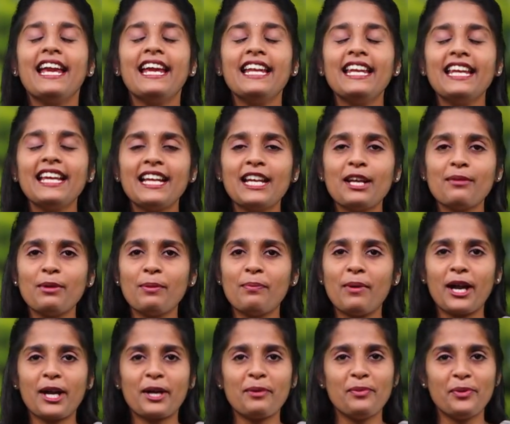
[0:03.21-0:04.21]
இன்றைக்கி நம்ம
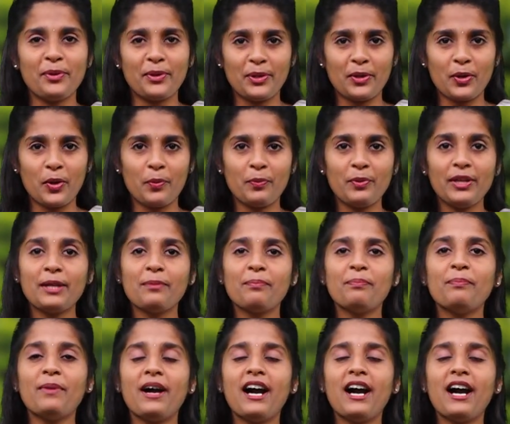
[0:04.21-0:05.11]
பார்க்க போகிற டாபிக்